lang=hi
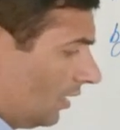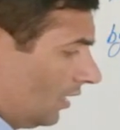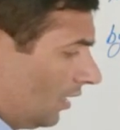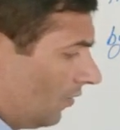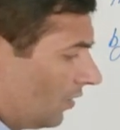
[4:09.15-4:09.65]

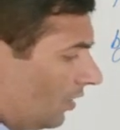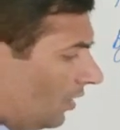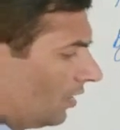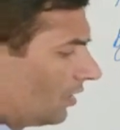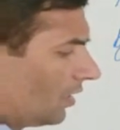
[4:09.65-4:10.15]
ठीक है वैसे
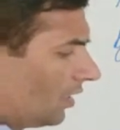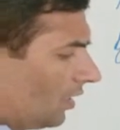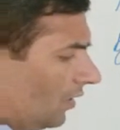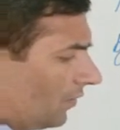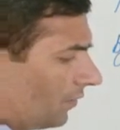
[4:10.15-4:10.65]
तीन से
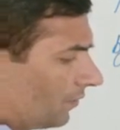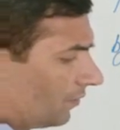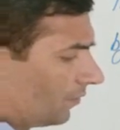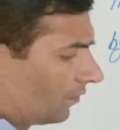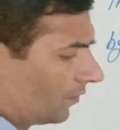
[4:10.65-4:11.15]

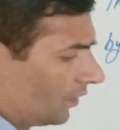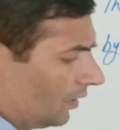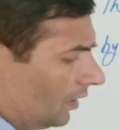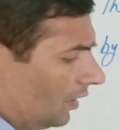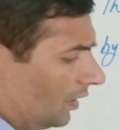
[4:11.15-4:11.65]

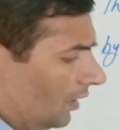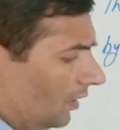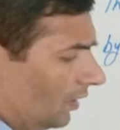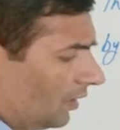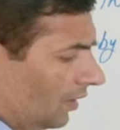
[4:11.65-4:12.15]
ये देखिए
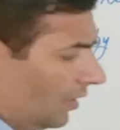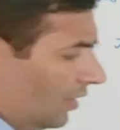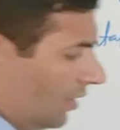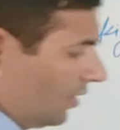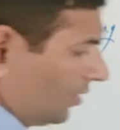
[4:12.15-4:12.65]

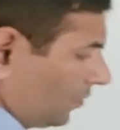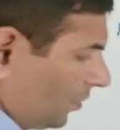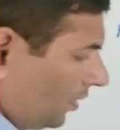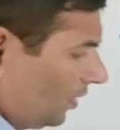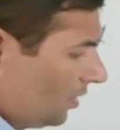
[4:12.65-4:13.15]

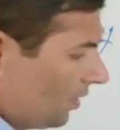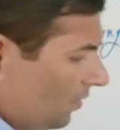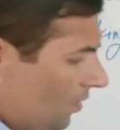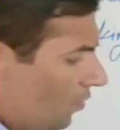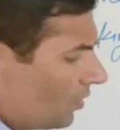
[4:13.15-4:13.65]
ये तीन से
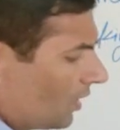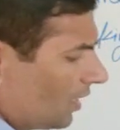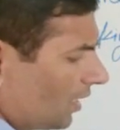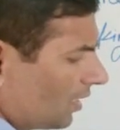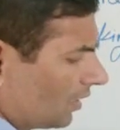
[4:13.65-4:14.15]
वैसे वो
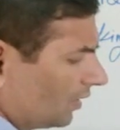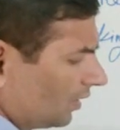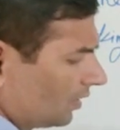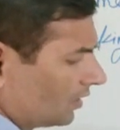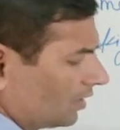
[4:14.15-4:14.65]
संख्याएं
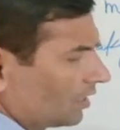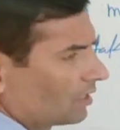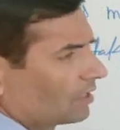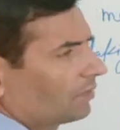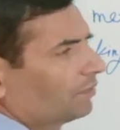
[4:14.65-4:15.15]
कटती हैं
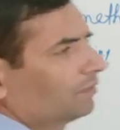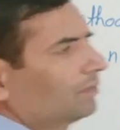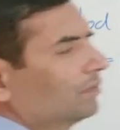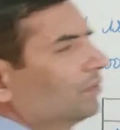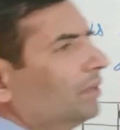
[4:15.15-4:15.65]
जिनका सम
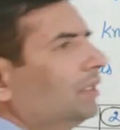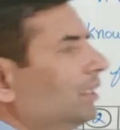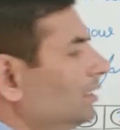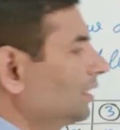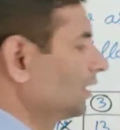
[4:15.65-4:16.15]
भी
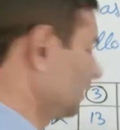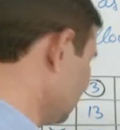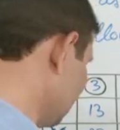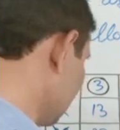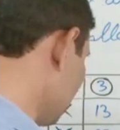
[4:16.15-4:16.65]
तीन से कटता
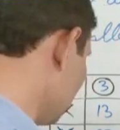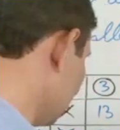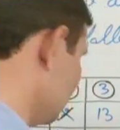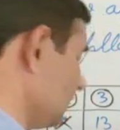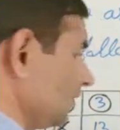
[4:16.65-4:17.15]
है जैसे मान
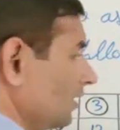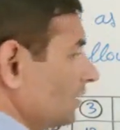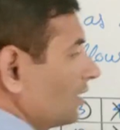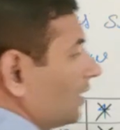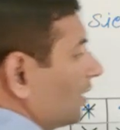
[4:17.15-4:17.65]
लिया
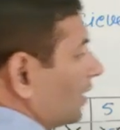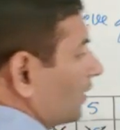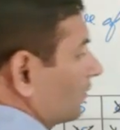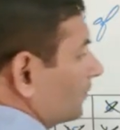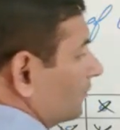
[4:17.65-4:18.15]
सिक्स थ्री है
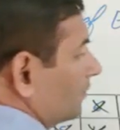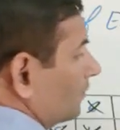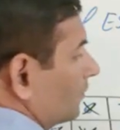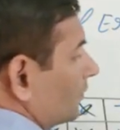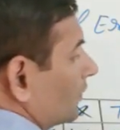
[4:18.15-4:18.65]

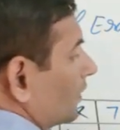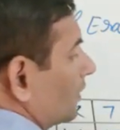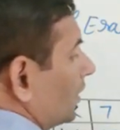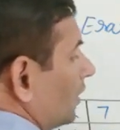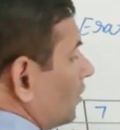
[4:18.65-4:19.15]

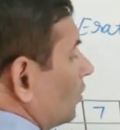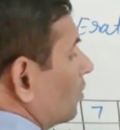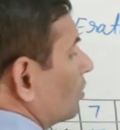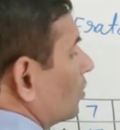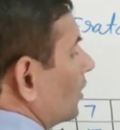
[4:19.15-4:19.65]
इन
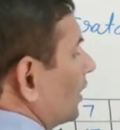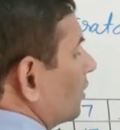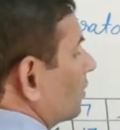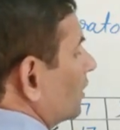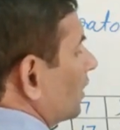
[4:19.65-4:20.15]
दोनों को
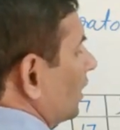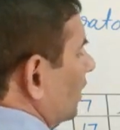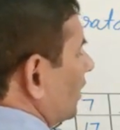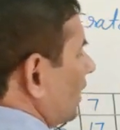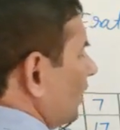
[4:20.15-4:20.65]
जोड़ेंगे तो कितना
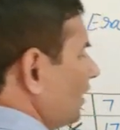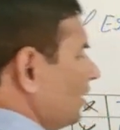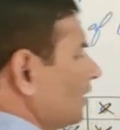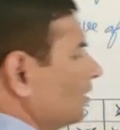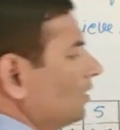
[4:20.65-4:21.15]
आएगा नाइन
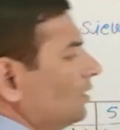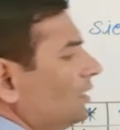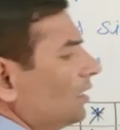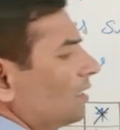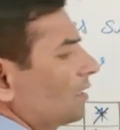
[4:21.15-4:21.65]

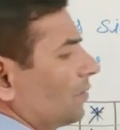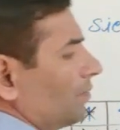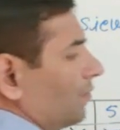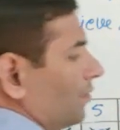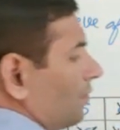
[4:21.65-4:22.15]
इनका
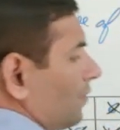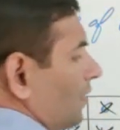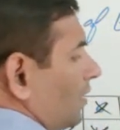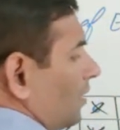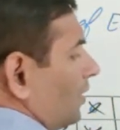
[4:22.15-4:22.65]
सम
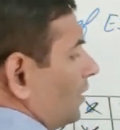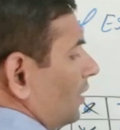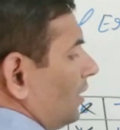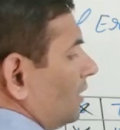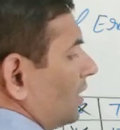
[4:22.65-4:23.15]

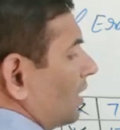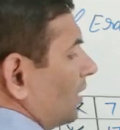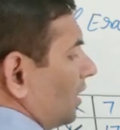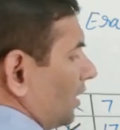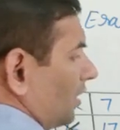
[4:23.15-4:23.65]
तीन से
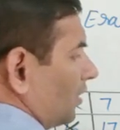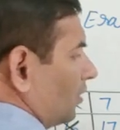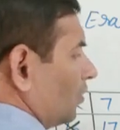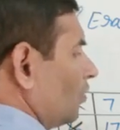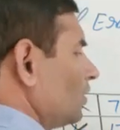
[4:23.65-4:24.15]
कटेगा
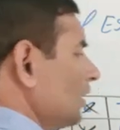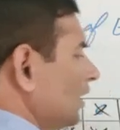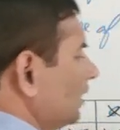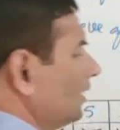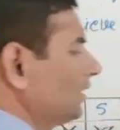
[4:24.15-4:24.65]
तो वो
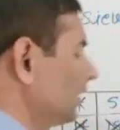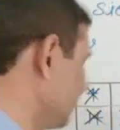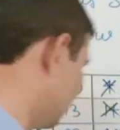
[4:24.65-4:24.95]
संख्या तीन से